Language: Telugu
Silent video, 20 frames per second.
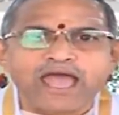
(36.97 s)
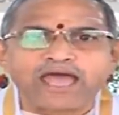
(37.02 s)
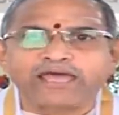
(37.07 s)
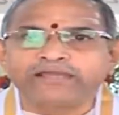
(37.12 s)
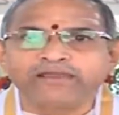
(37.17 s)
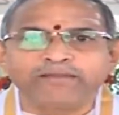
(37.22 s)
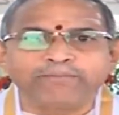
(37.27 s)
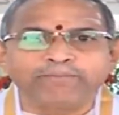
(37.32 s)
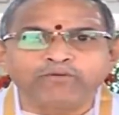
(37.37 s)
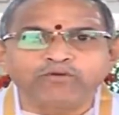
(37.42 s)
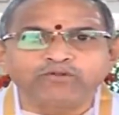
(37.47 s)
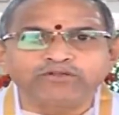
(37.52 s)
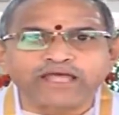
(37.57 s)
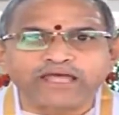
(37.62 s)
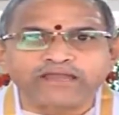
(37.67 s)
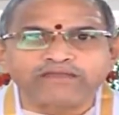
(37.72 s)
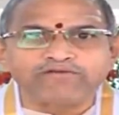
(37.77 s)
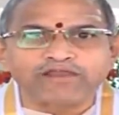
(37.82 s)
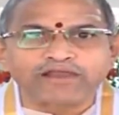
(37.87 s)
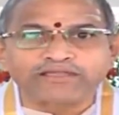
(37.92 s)
అన్నప్పుడు
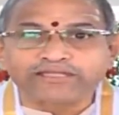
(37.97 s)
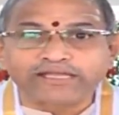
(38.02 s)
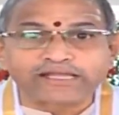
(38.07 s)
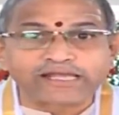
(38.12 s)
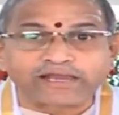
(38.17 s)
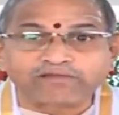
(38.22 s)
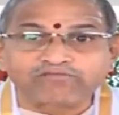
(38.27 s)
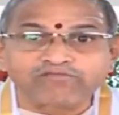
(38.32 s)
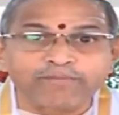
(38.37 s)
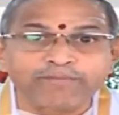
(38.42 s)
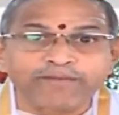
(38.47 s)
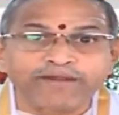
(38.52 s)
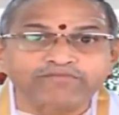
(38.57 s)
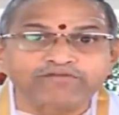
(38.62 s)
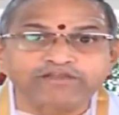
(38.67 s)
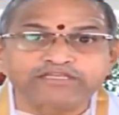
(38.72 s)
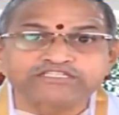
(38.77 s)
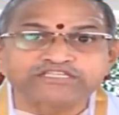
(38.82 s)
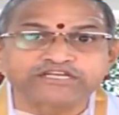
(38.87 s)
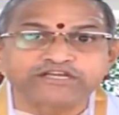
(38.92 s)
దాని వలన
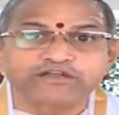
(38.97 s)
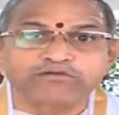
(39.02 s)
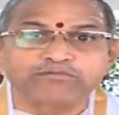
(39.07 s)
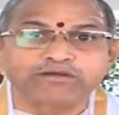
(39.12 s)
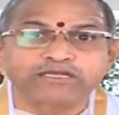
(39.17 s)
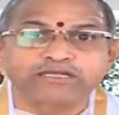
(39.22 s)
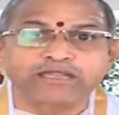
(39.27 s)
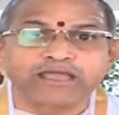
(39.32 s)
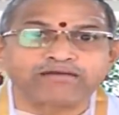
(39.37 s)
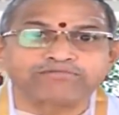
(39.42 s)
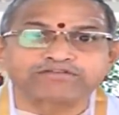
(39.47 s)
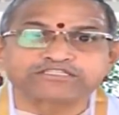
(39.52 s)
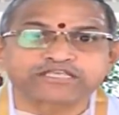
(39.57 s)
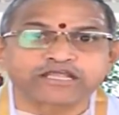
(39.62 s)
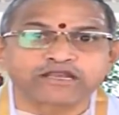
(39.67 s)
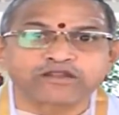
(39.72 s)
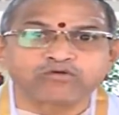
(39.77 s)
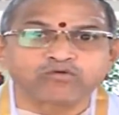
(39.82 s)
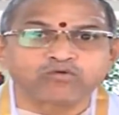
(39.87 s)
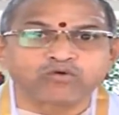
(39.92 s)
గర్వపడవలసినటువంటి
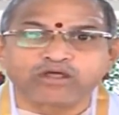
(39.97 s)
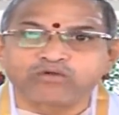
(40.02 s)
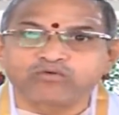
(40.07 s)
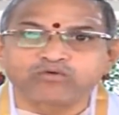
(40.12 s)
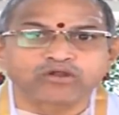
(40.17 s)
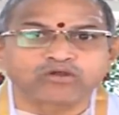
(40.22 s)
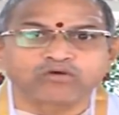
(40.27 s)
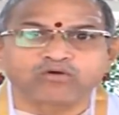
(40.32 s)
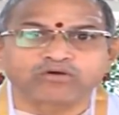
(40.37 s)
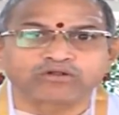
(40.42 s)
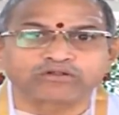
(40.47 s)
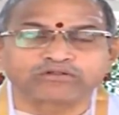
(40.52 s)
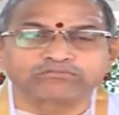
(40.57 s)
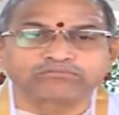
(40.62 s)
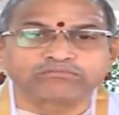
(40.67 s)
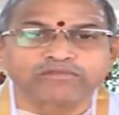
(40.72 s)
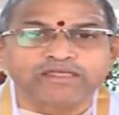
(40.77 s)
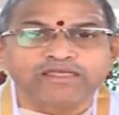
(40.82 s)
అవసరం కూడా ఉండకూడదు